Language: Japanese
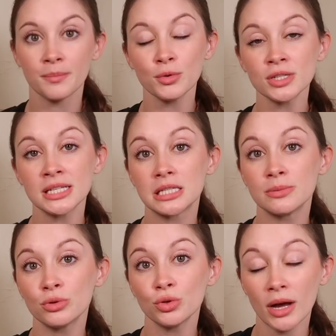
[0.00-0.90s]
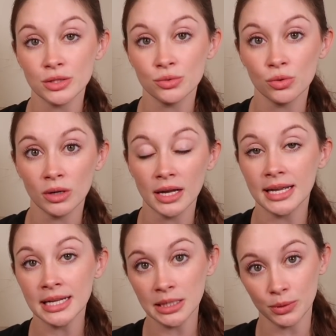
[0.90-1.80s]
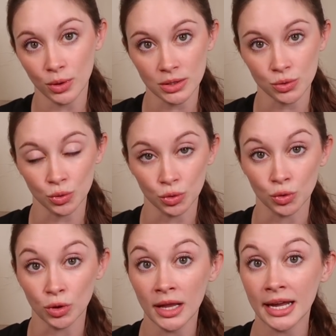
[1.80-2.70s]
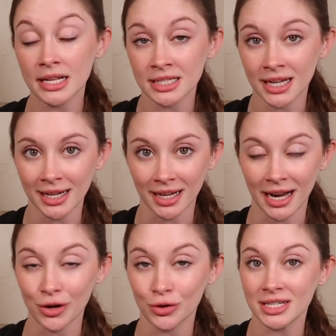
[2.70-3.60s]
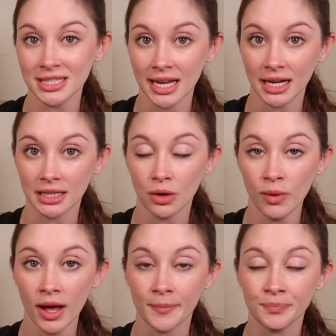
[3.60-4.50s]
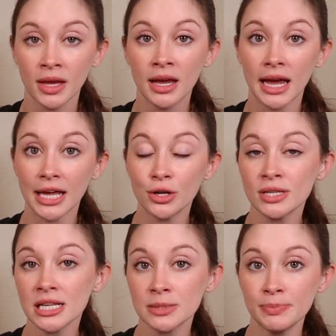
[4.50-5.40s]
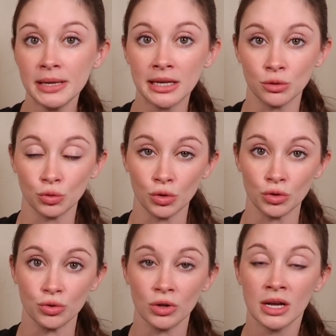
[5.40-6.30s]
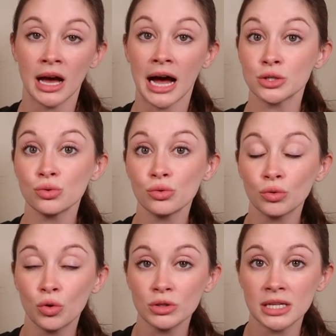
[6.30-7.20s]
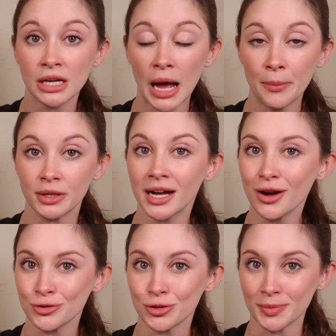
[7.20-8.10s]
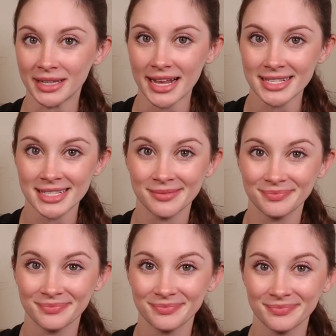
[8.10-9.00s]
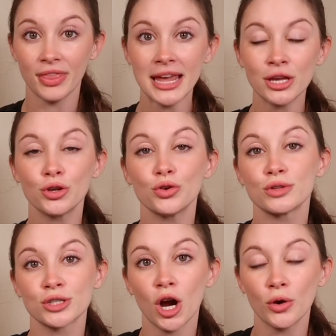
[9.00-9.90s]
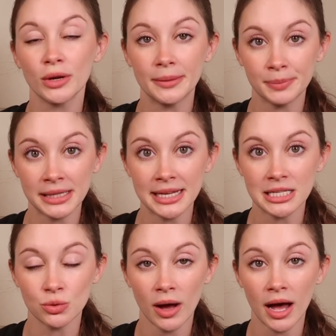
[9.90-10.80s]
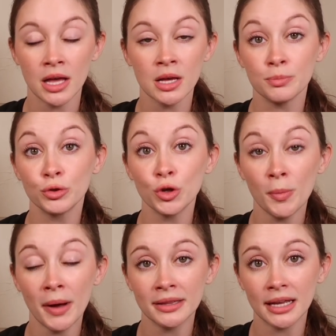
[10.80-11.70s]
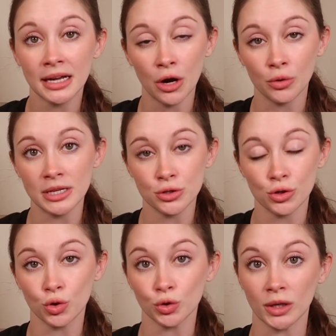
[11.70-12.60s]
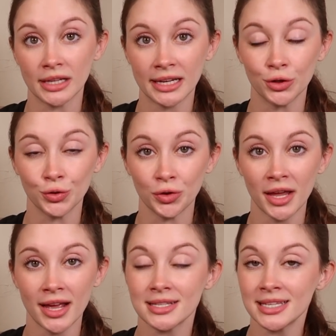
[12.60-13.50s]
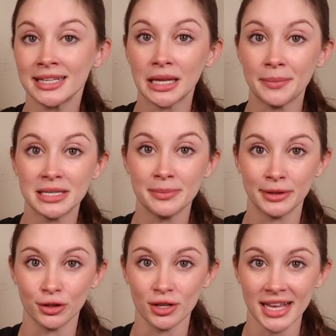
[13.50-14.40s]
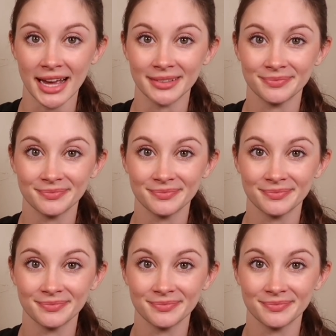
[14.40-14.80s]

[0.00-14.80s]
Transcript: もし自分の発音がネイティブの発音とどれだけ近いか認したい方は、エルサスピークという発音コーチングアプリがおすすめです。Thank you, sorry, please は無料版で確認することができるので、ぜひ試してみてください。